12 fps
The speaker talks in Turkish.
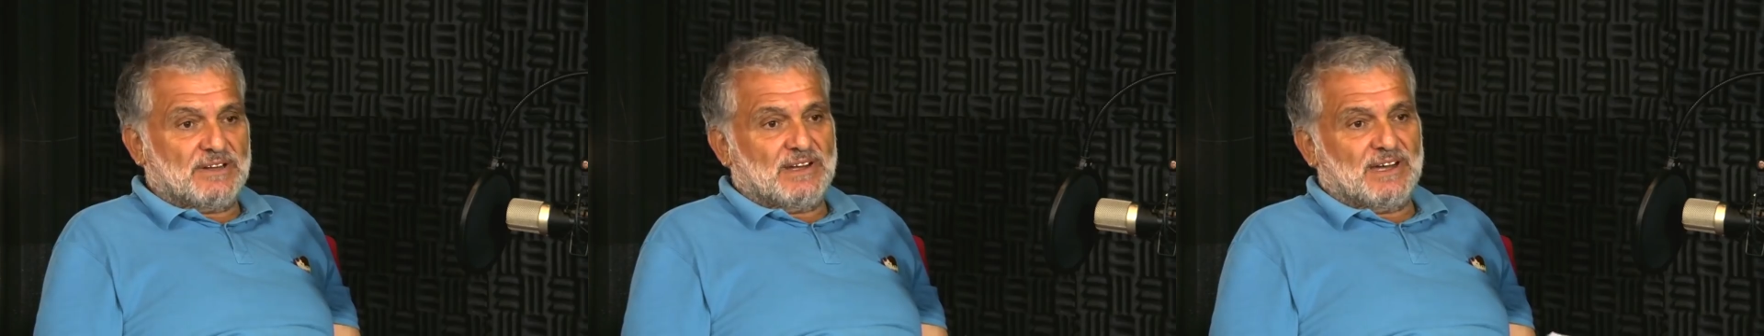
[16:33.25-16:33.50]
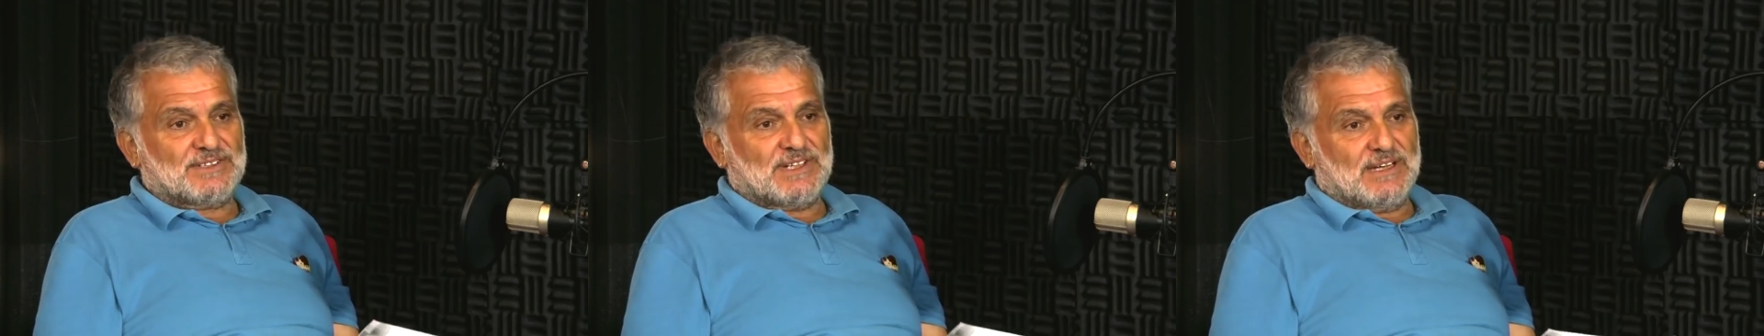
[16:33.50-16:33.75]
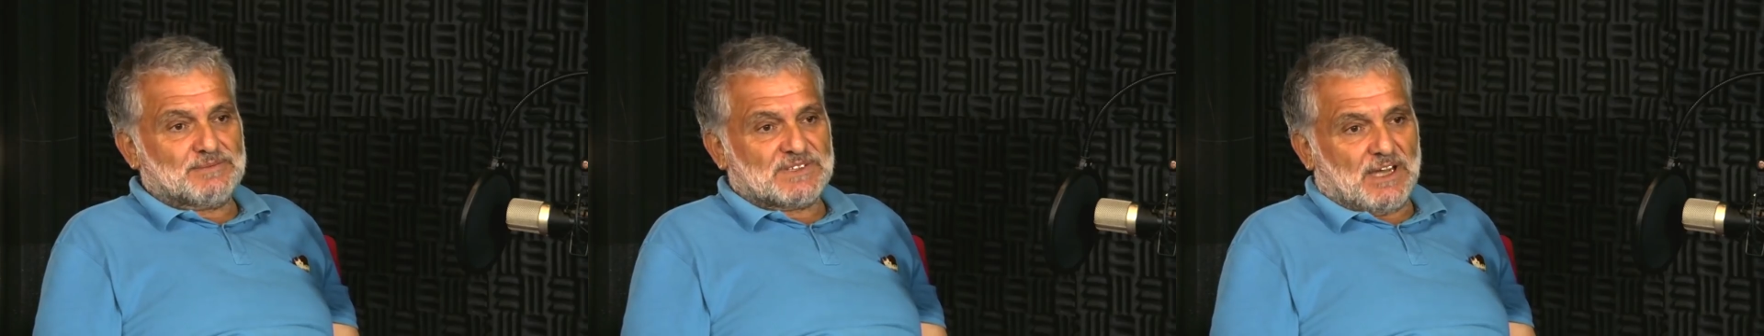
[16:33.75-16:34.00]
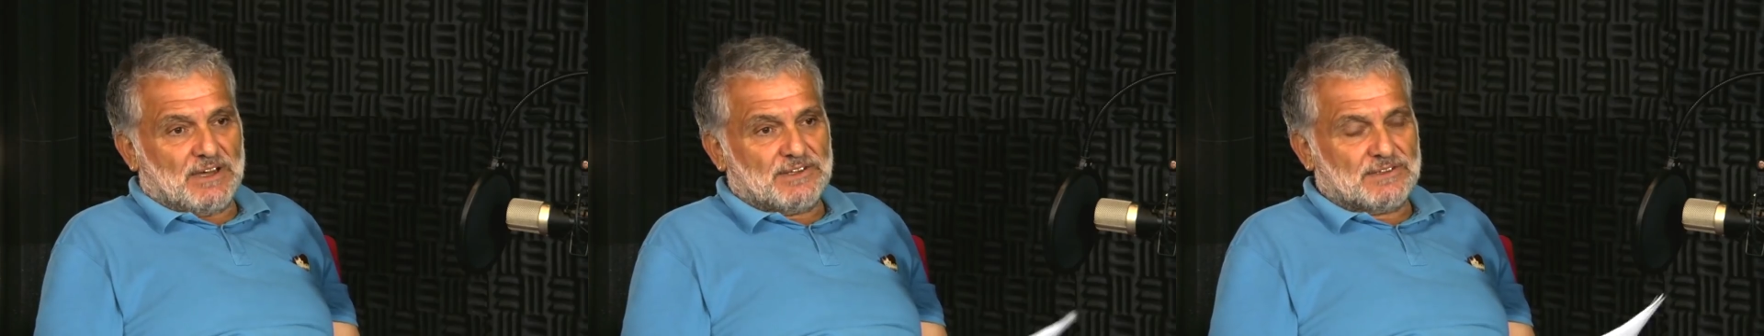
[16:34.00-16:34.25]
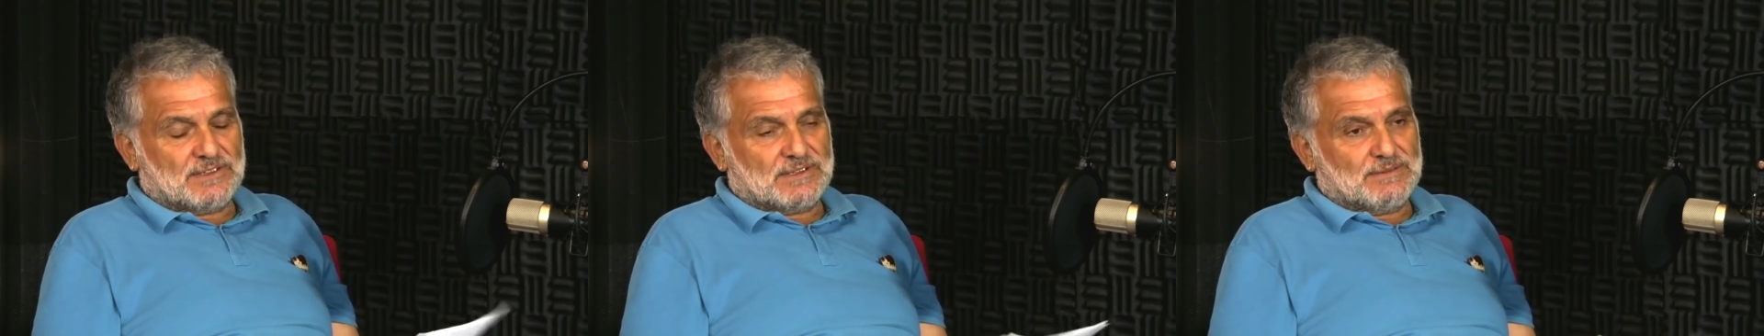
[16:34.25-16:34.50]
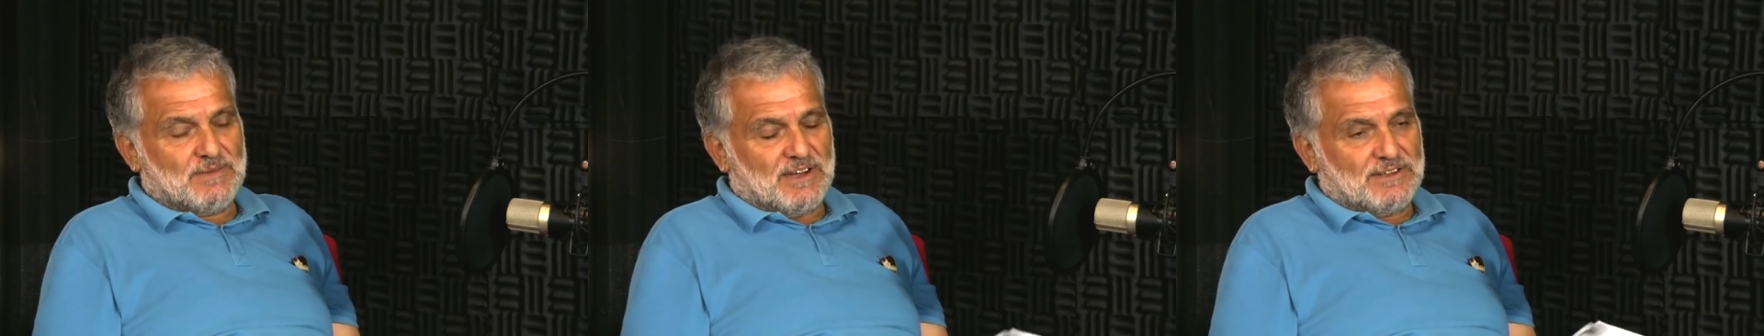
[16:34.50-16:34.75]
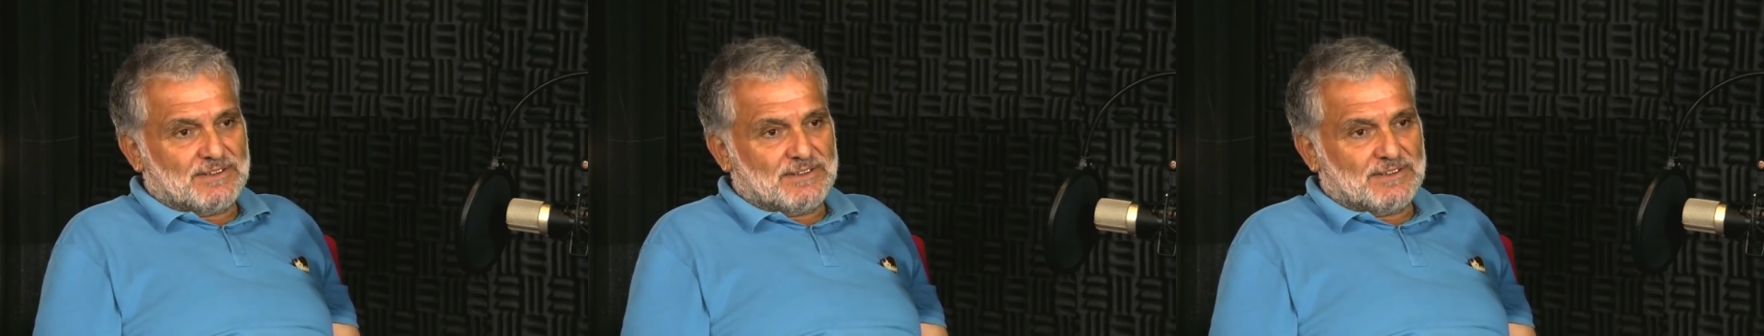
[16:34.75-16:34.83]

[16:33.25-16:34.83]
sana acayip saydırdım